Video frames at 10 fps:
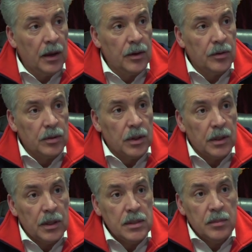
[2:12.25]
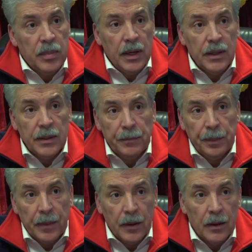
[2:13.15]
Вот. Если брать
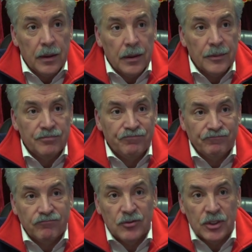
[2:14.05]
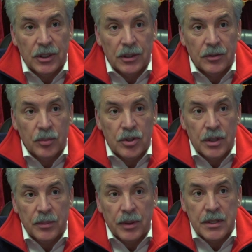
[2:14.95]
а, вот этот вот
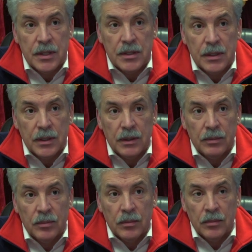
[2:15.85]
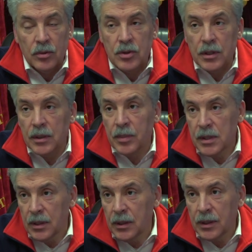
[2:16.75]
бюджетный процесс и бюджетные
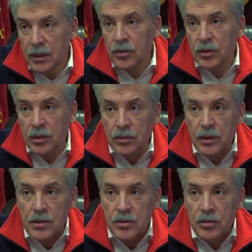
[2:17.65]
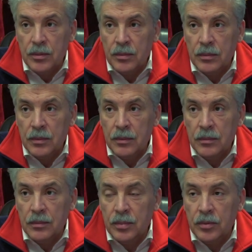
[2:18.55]
послания, которые у нас сегодня
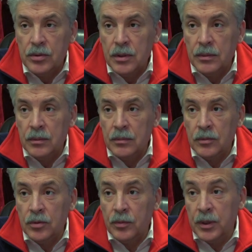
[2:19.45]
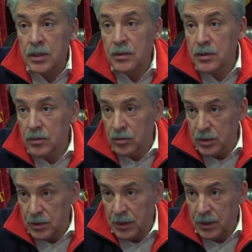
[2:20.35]
получили, то прежде всего
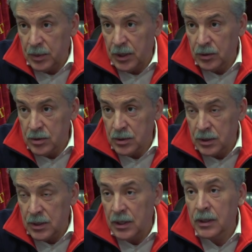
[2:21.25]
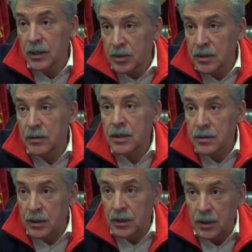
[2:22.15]
нужно смотреть на прогноз социально-экономического
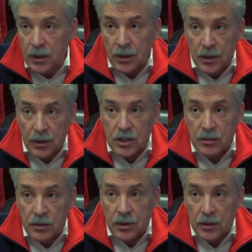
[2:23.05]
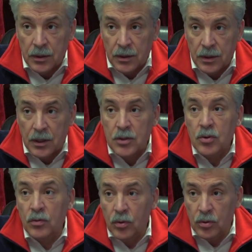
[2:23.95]
развития нашего
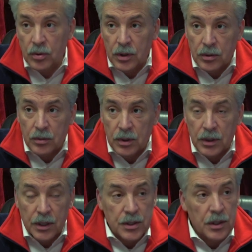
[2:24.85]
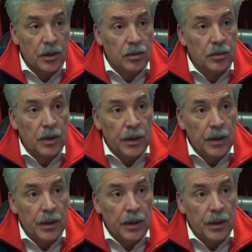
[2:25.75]
городского округа, который был раньше районом.